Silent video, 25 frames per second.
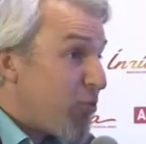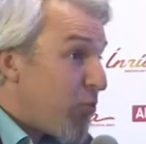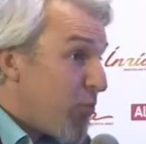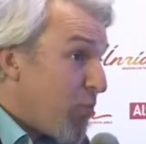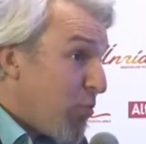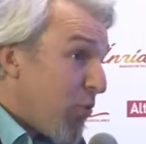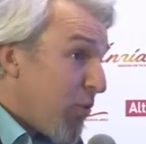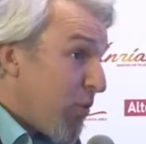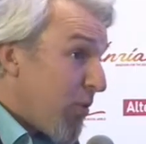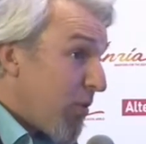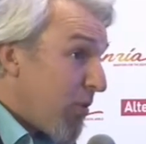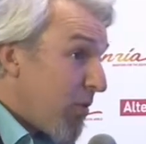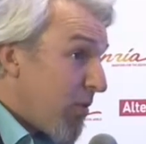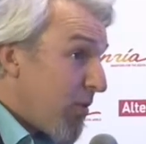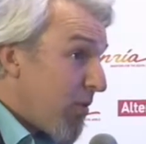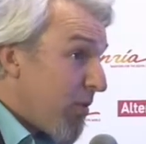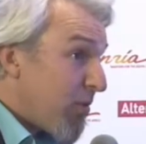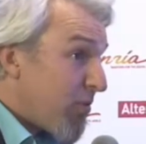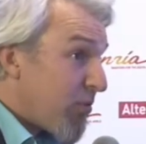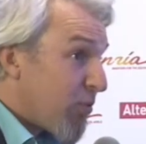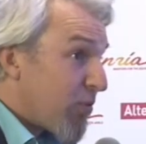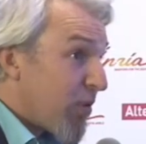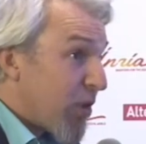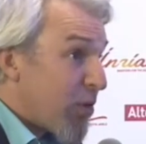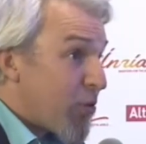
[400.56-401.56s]
humains
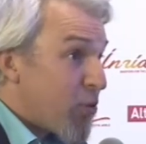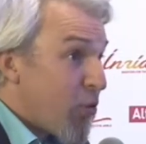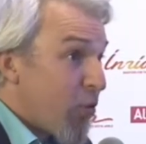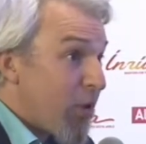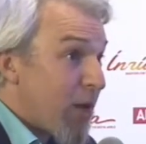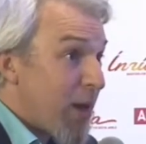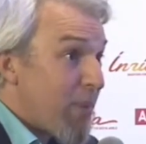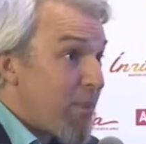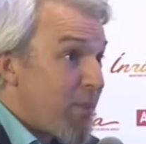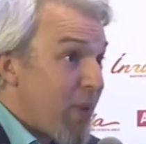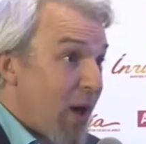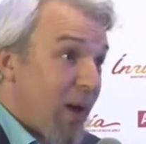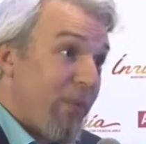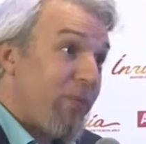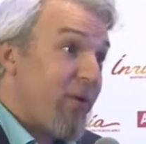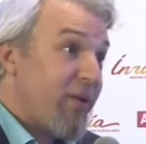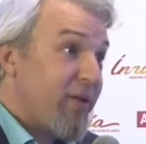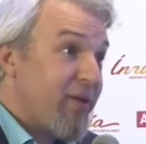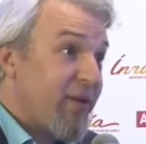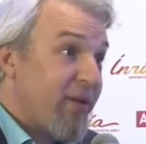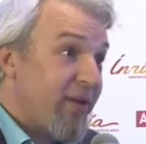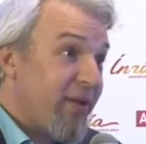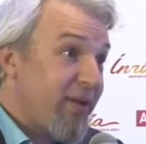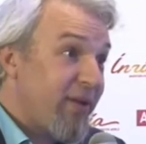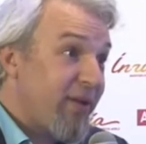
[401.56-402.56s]
sont encore
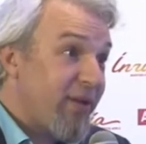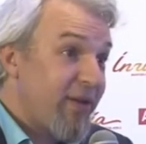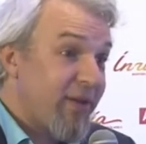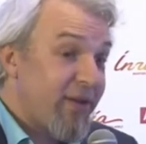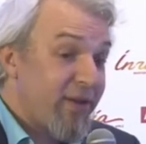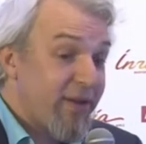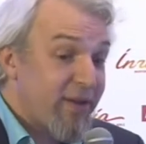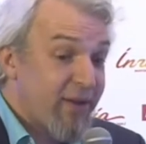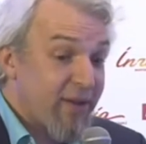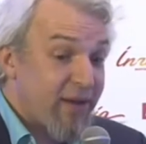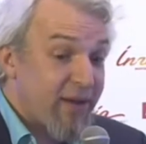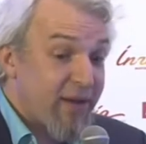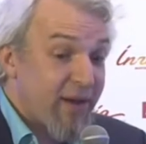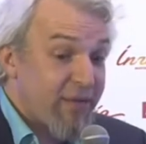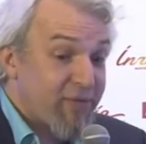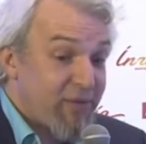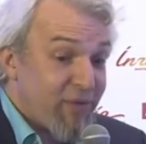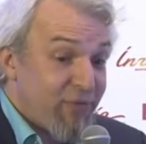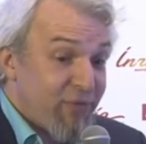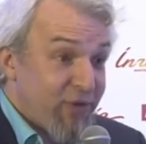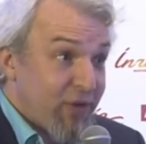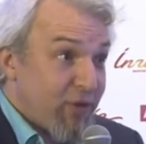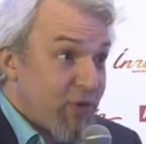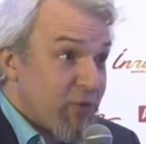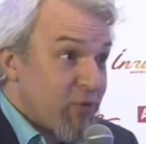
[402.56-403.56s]
capables de
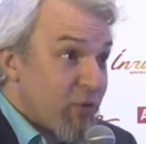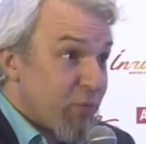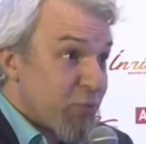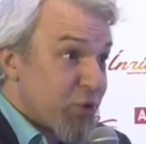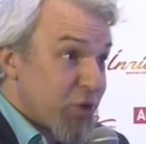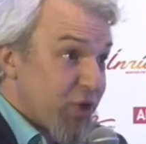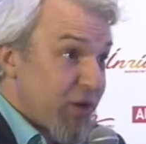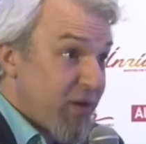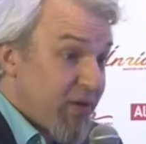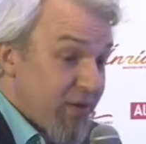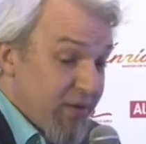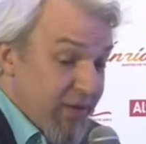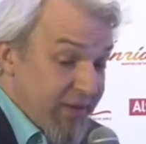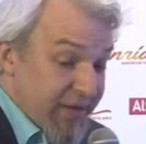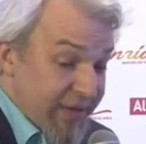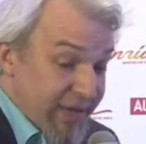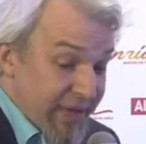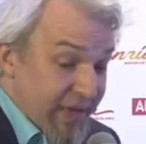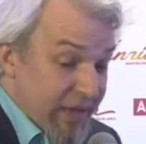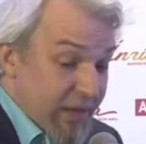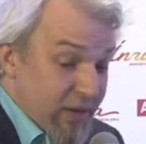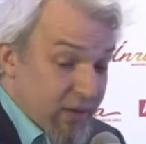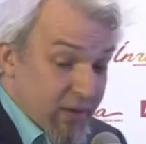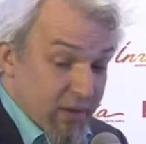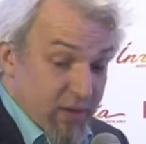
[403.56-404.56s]
classifier des objets, de
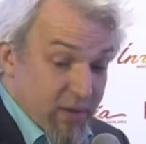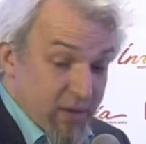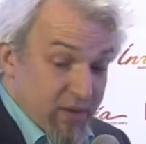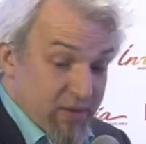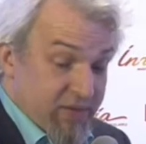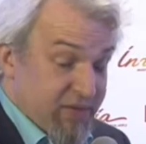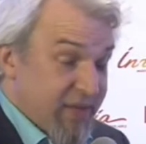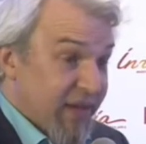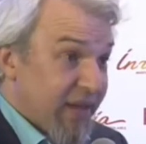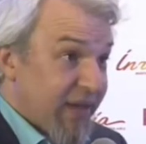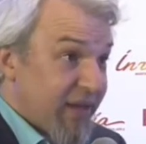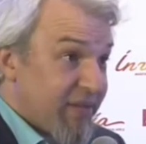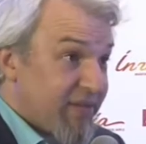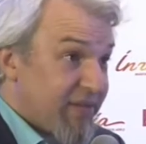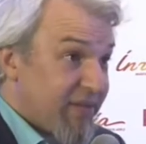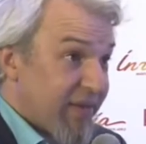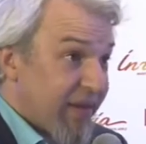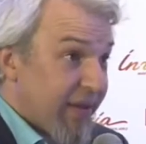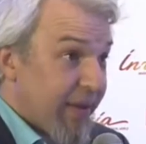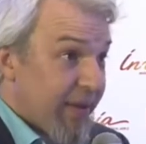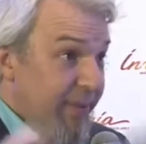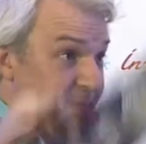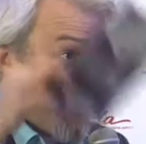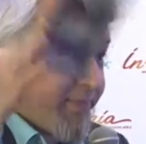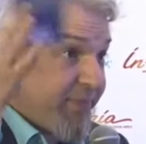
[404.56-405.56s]
dire ce que c'est,
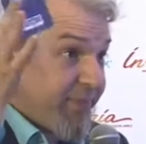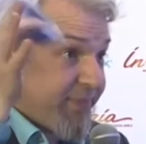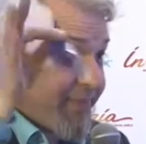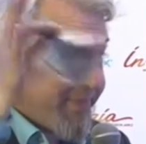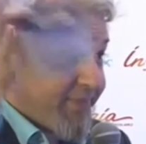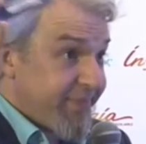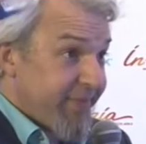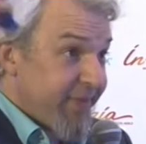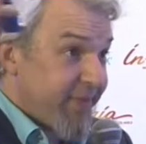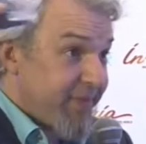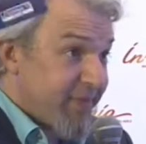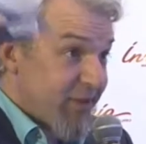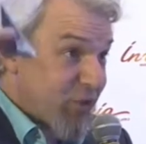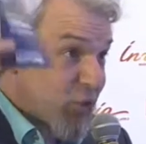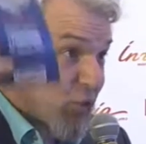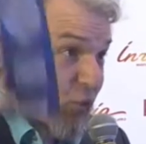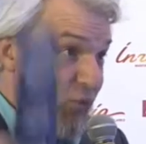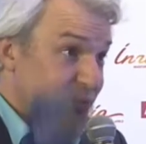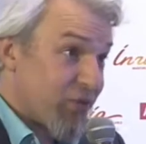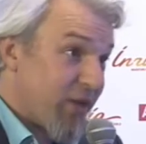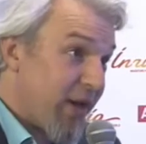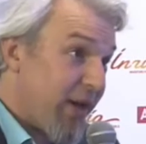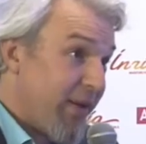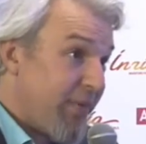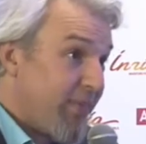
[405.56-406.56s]
cette
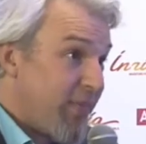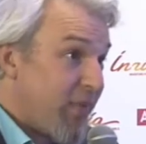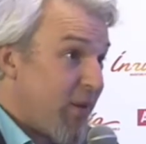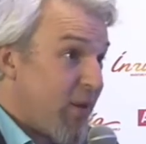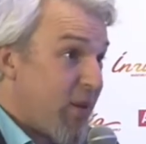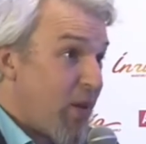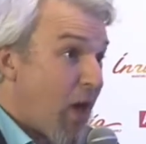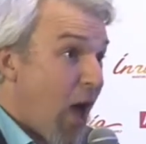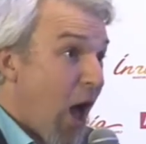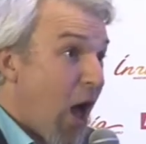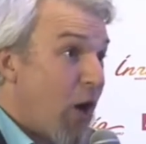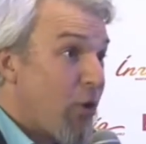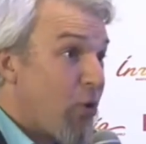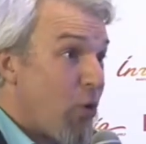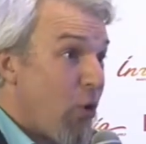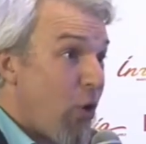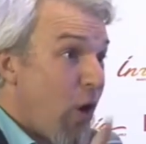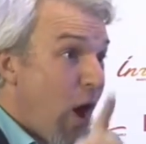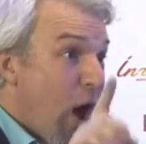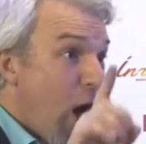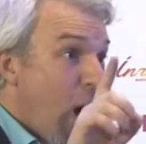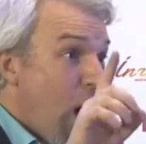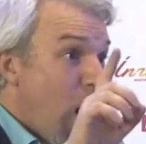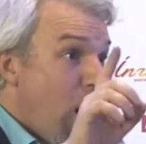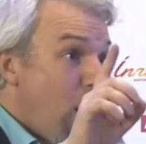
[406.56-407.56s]
chose-là,
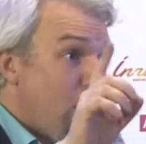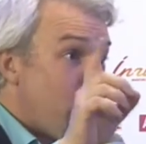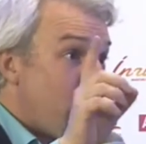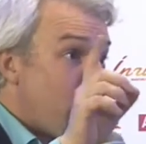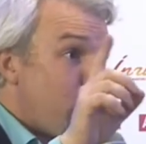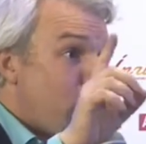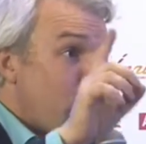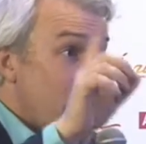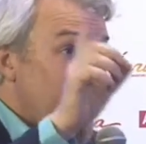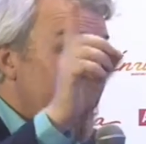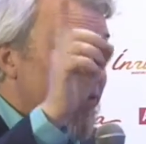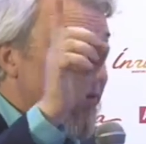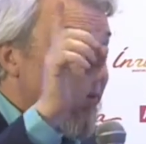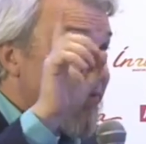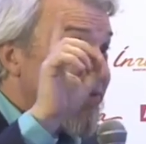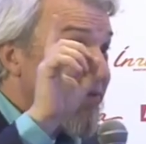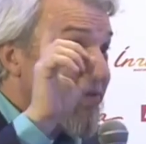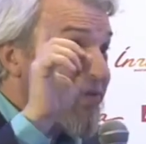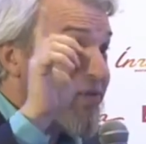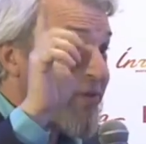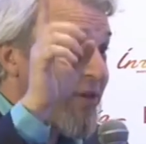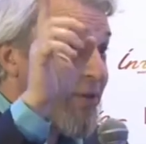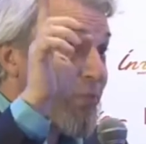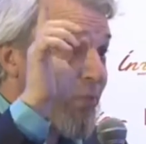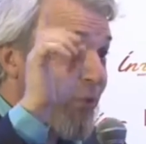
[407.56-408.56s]
encore
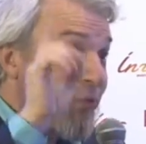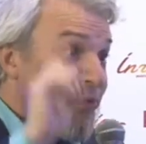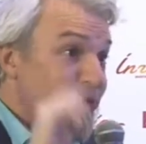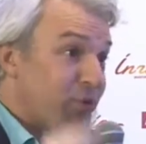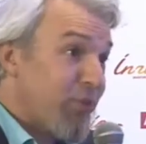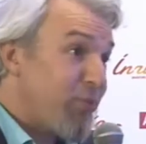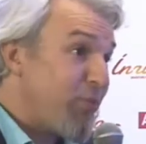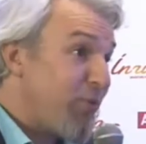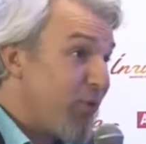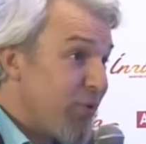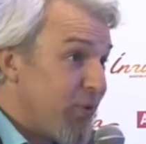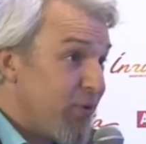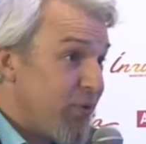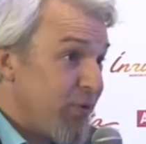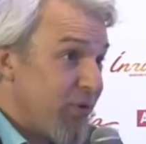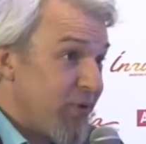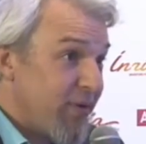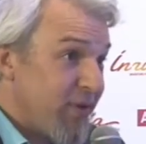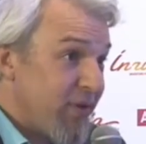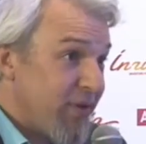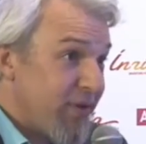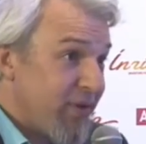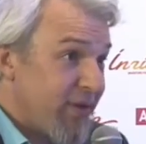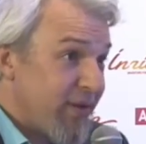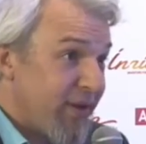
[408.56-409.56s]
1,67% mieux
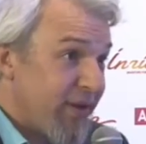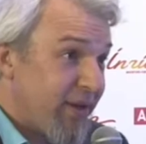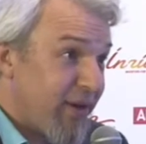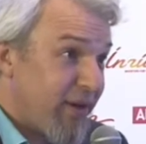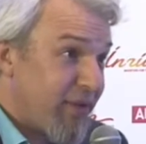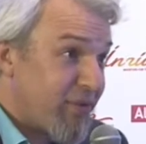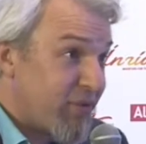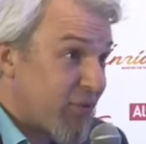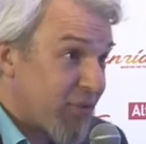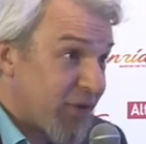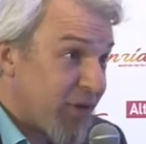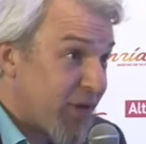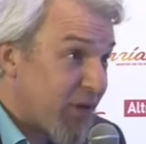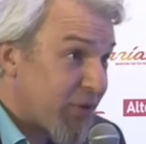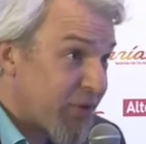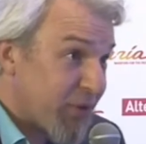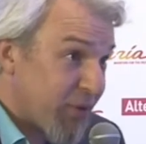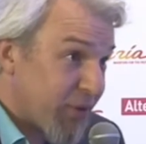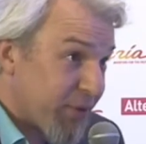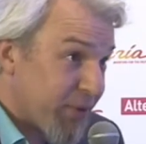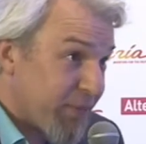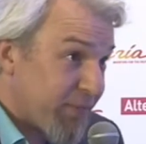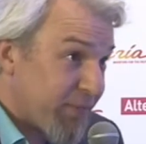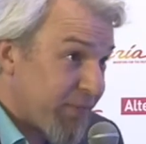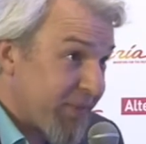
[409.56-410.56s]
que les
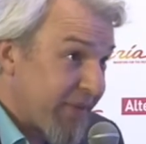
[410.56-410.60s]
ordinateurs